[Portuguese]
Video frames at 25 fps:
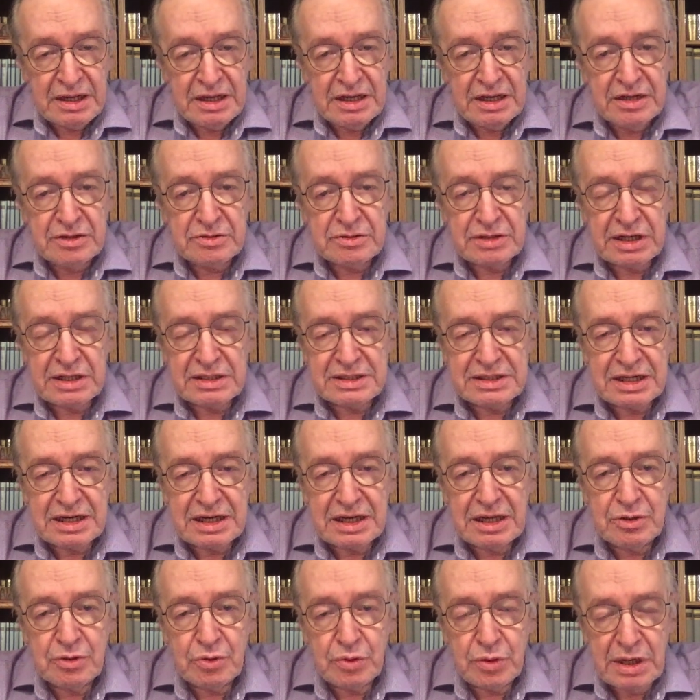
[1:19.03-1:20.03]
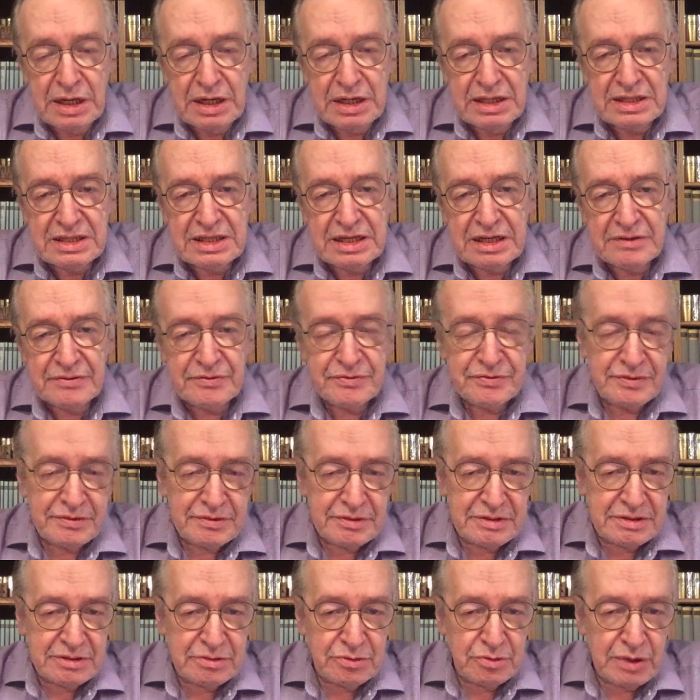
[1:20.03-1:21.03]
Isso quer dizer que durante a,
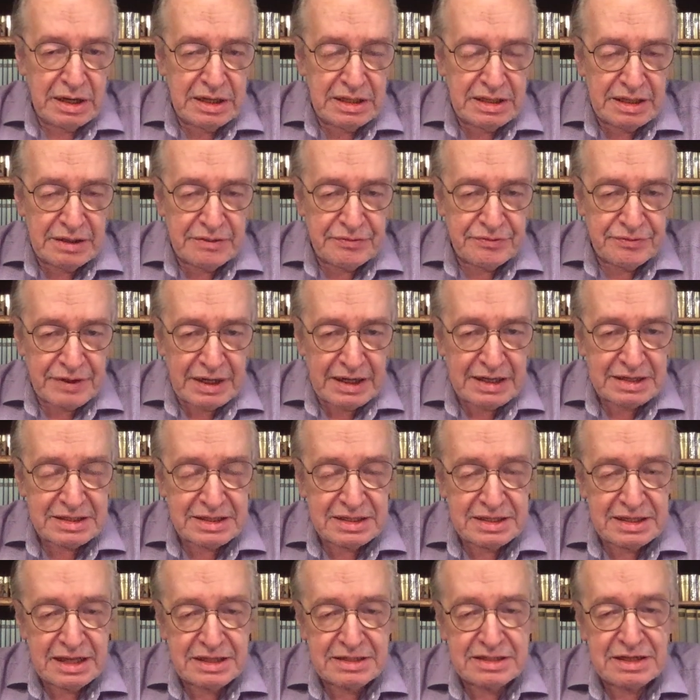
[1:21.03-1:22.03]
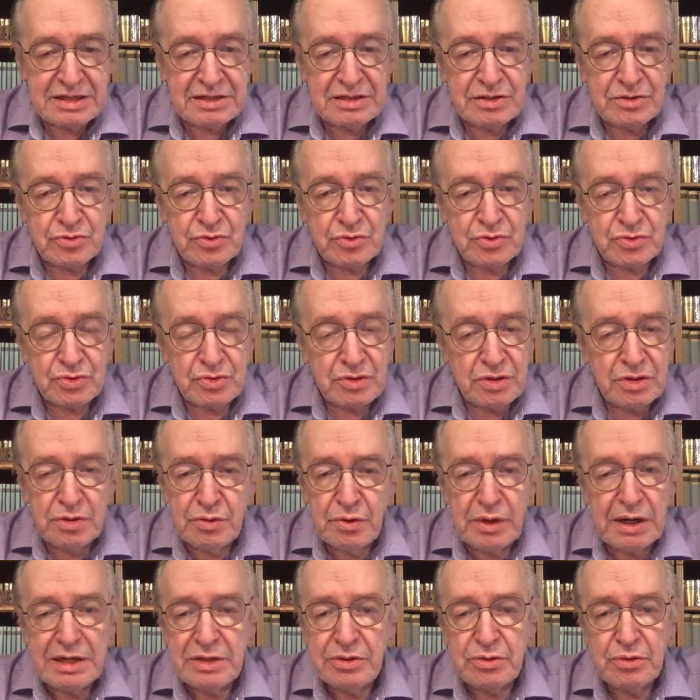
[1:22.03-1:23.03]
durante a fase dessas discussões
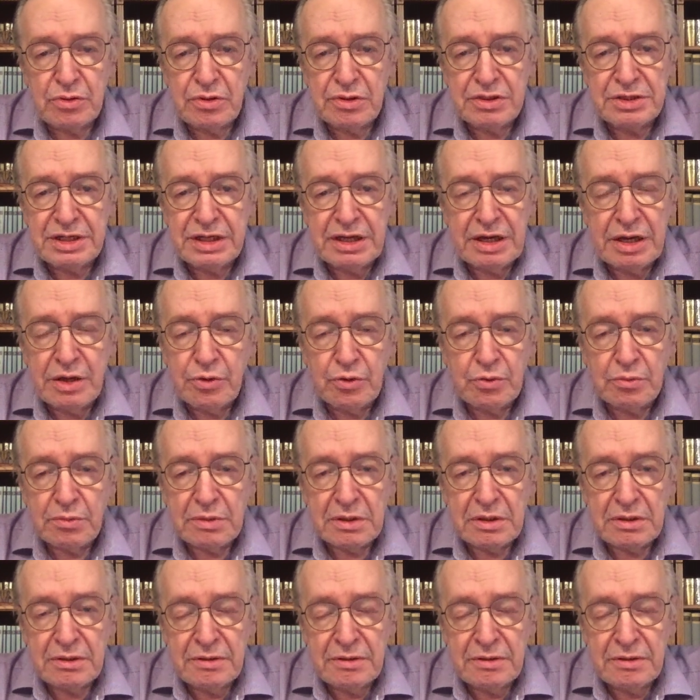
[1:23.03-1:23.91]
não há ideologia nenhuma.